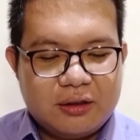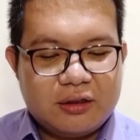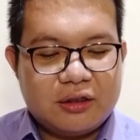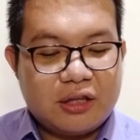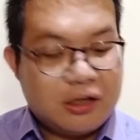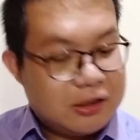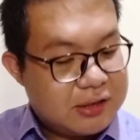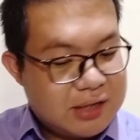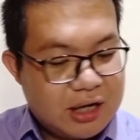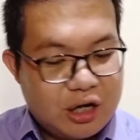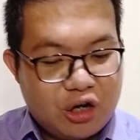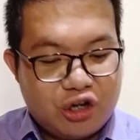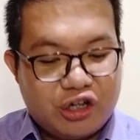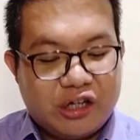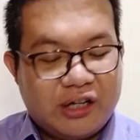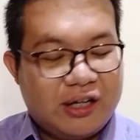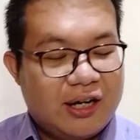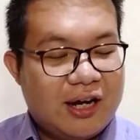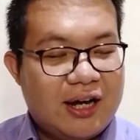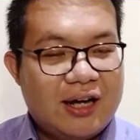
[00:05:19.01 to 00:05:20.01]

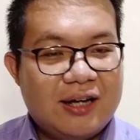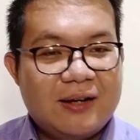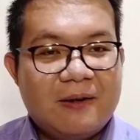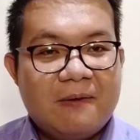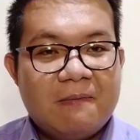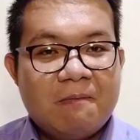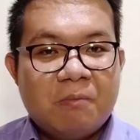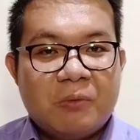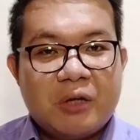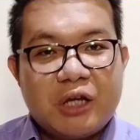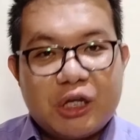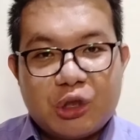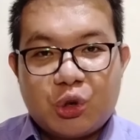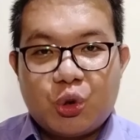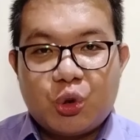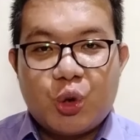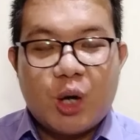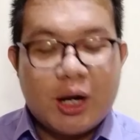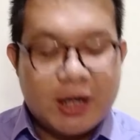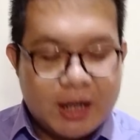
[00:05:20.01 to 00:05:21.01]
Tesalonika
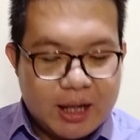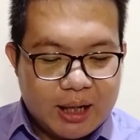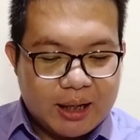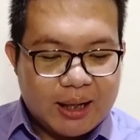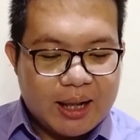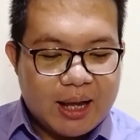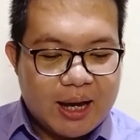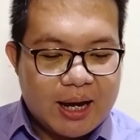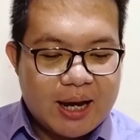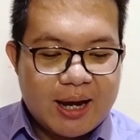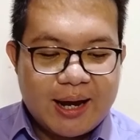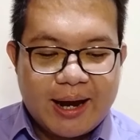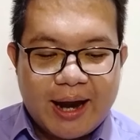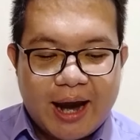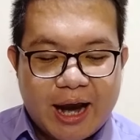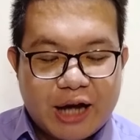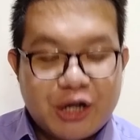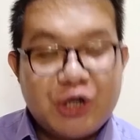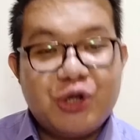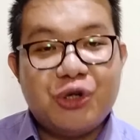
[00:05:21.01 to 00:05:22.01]
itu adalah
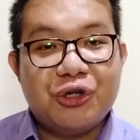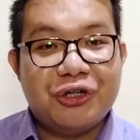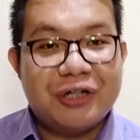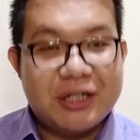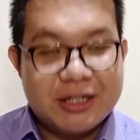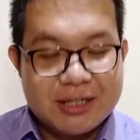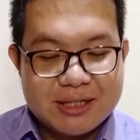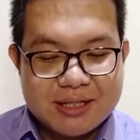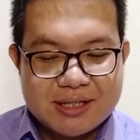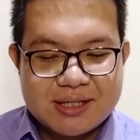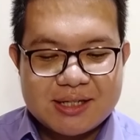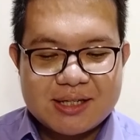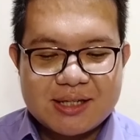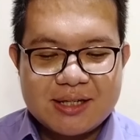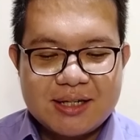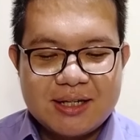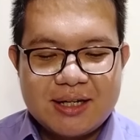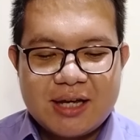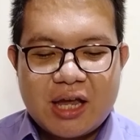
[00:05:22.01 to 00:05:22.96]
endurance.